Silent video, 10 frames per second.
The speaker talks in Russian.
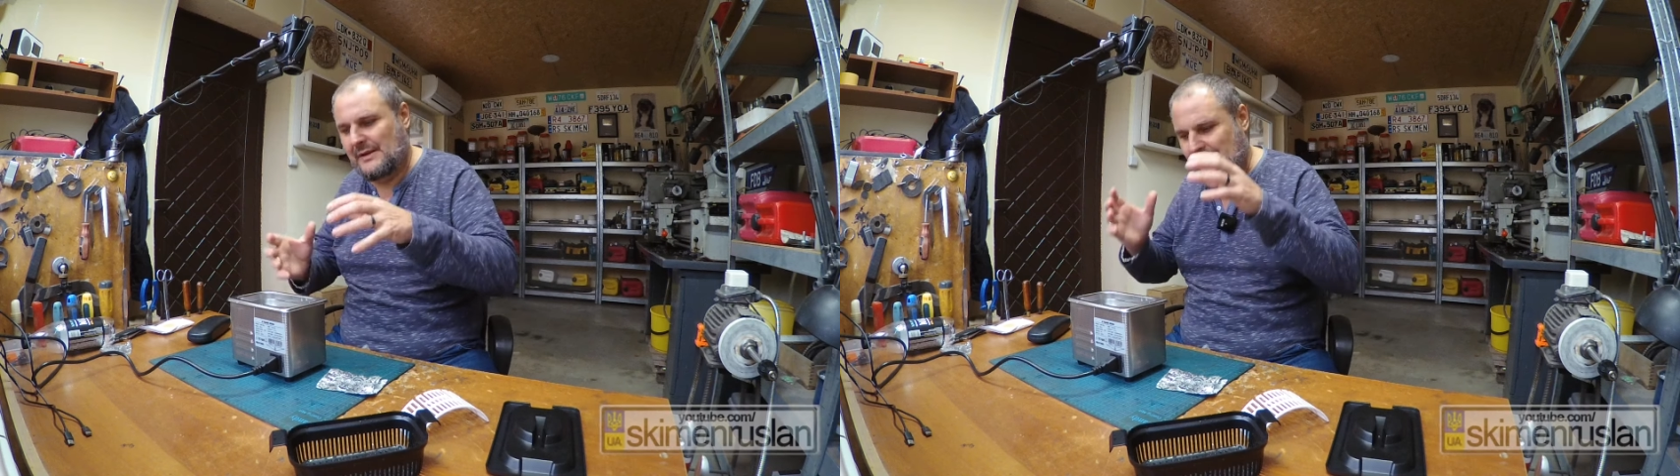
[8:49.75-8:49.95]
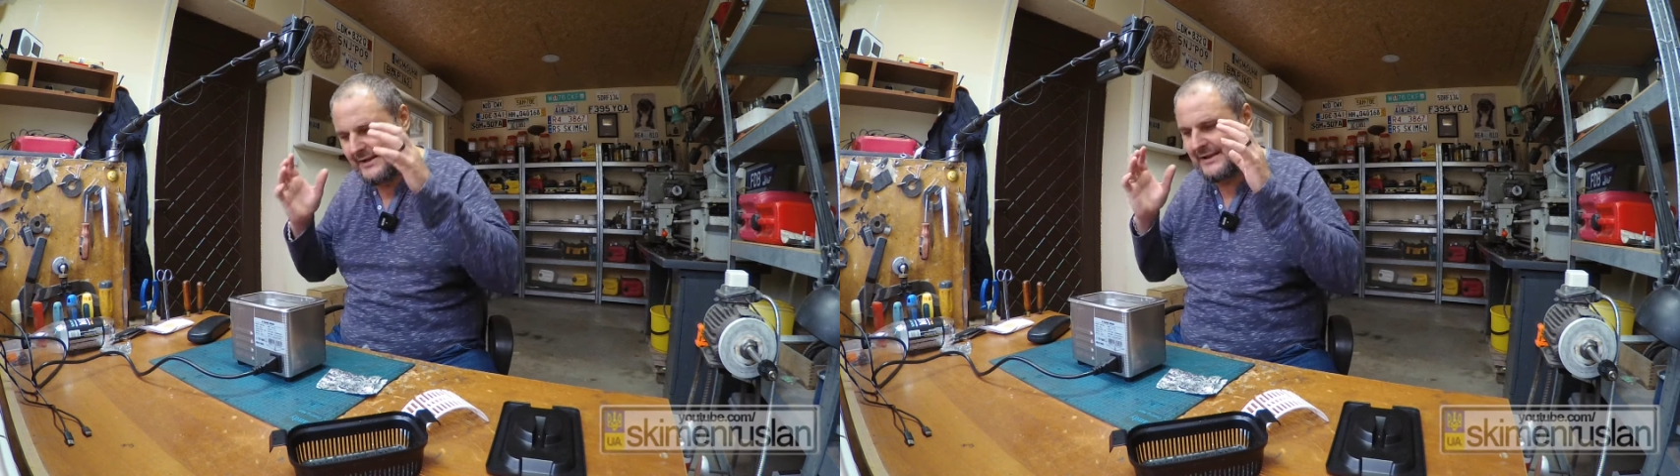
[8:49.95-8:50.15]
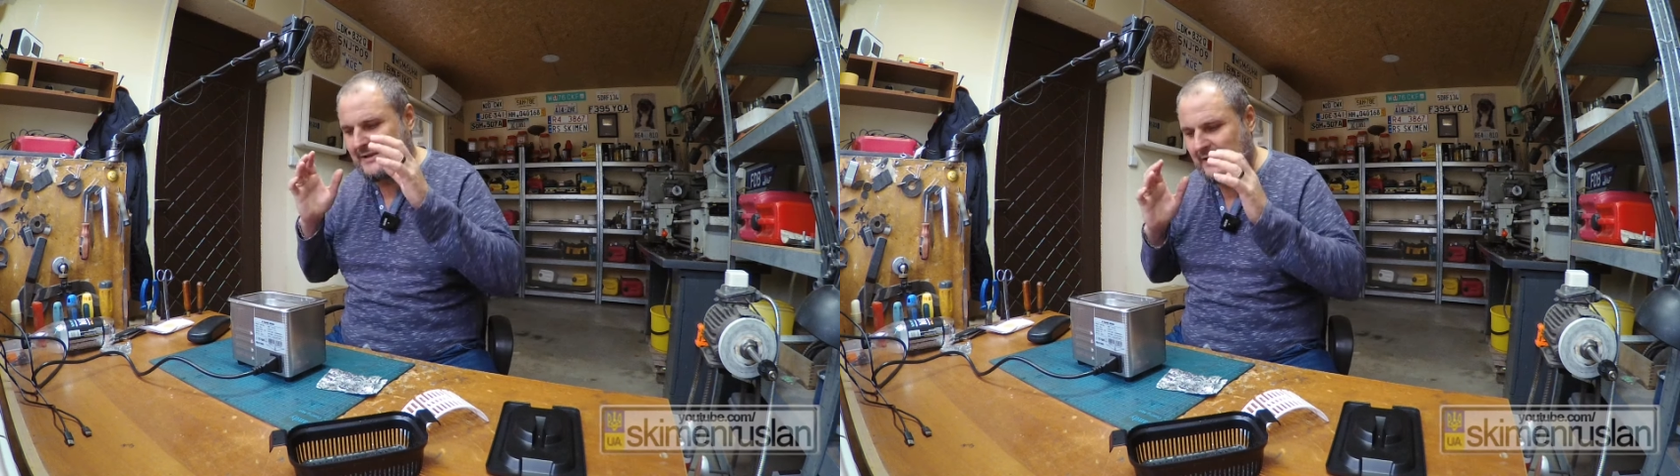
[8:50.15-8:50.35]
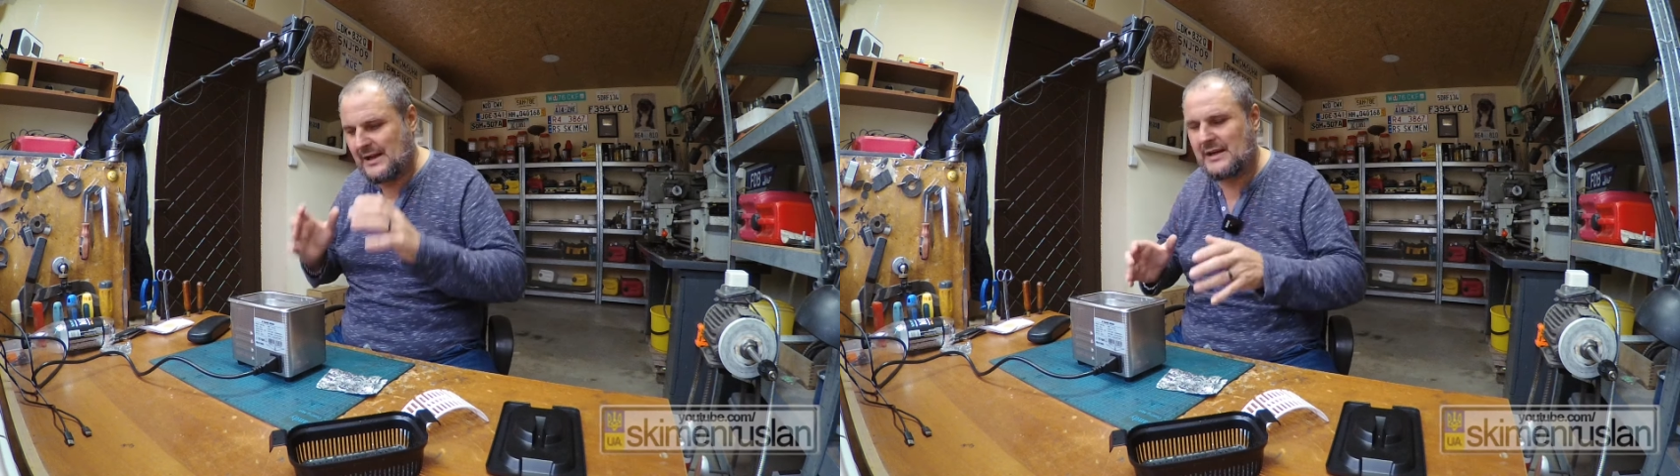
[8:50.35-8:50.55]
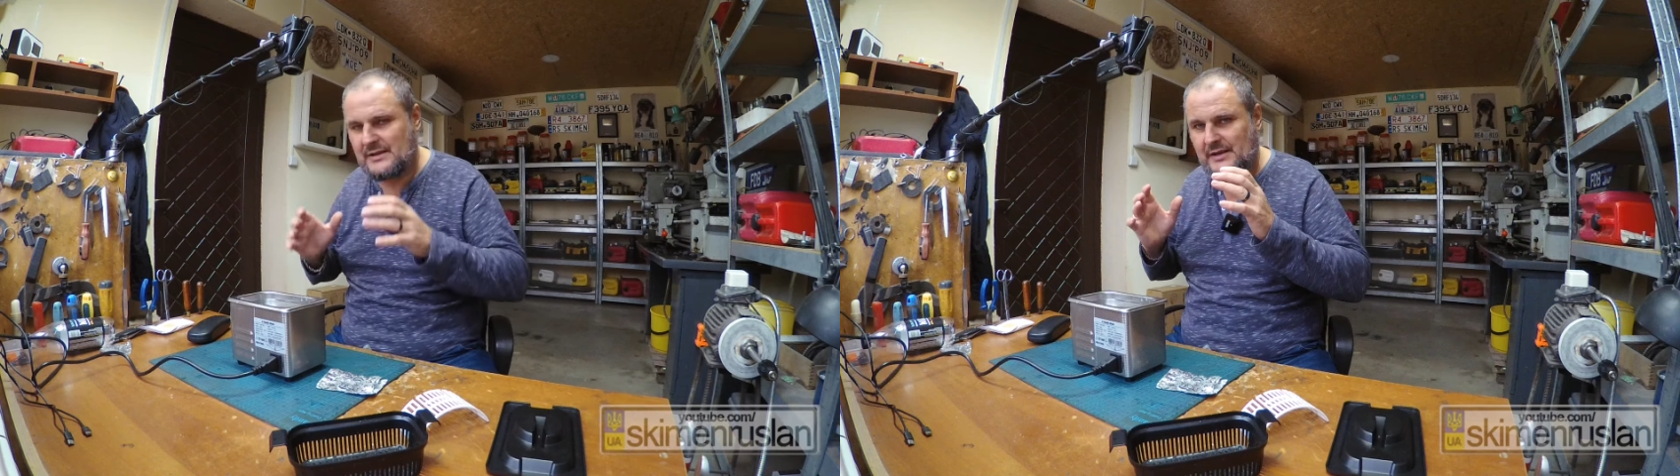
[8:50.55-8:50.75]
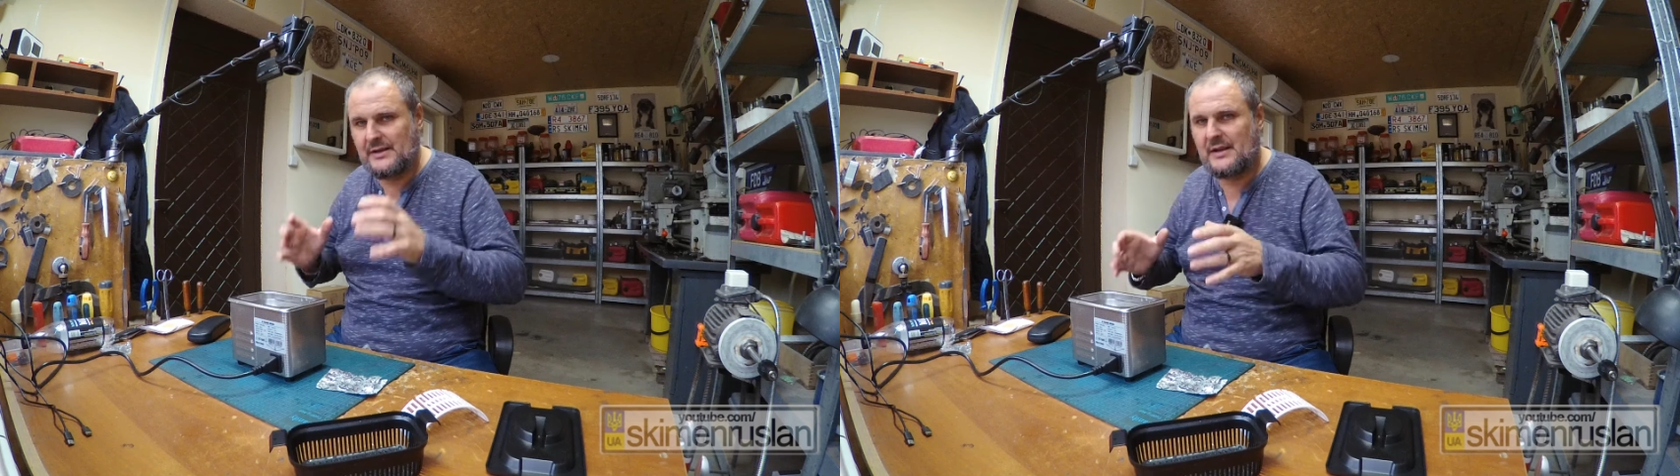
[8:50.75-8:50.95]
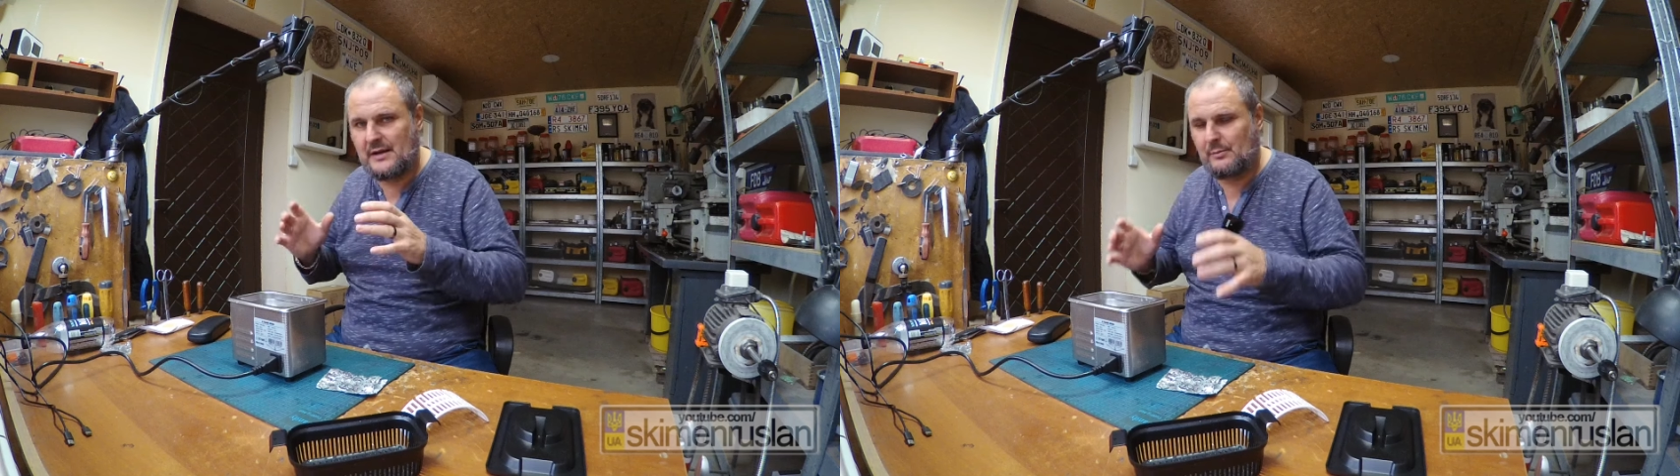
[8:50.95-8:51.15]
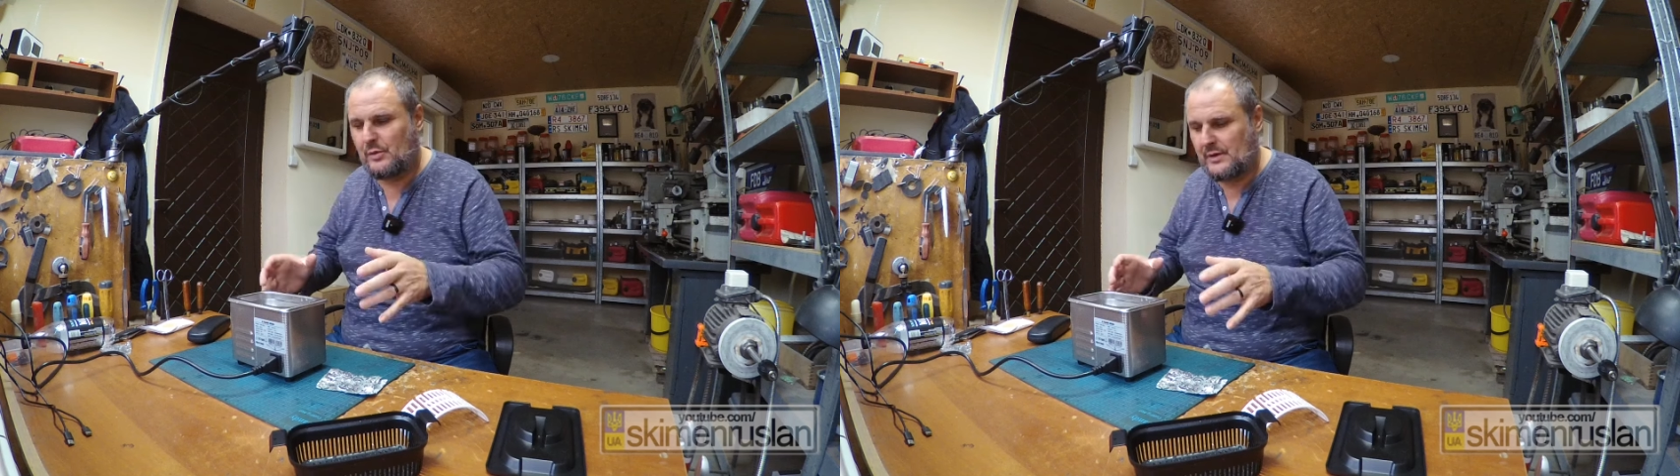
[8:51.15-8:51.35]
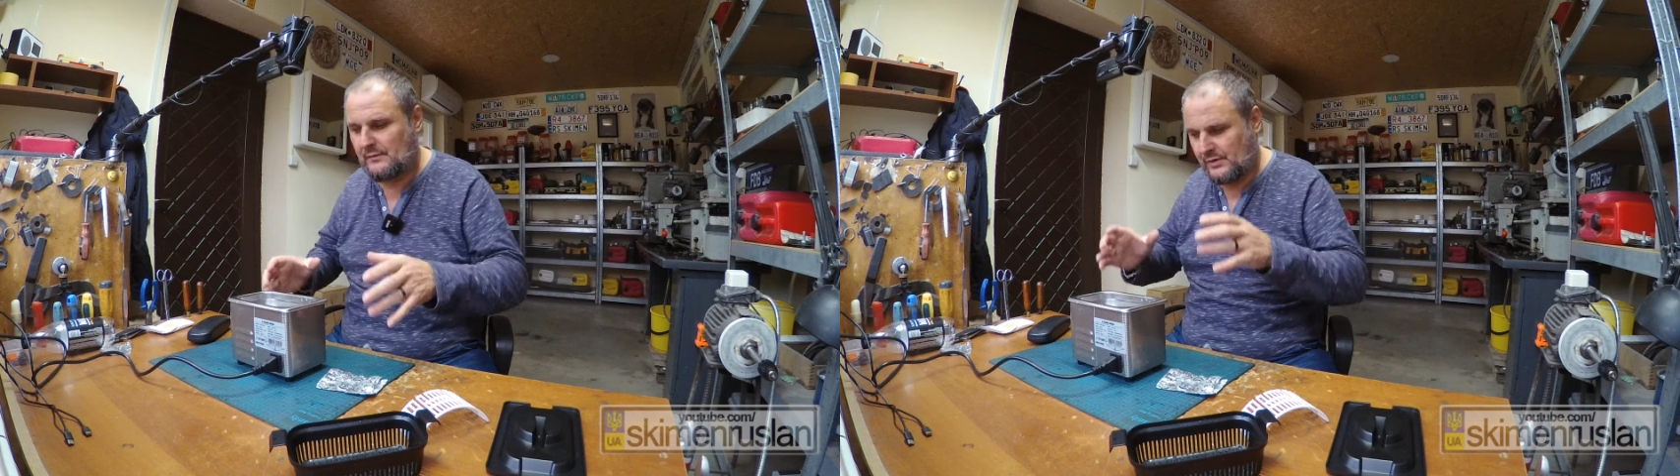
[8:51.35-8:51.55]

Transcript: если каждый день работать,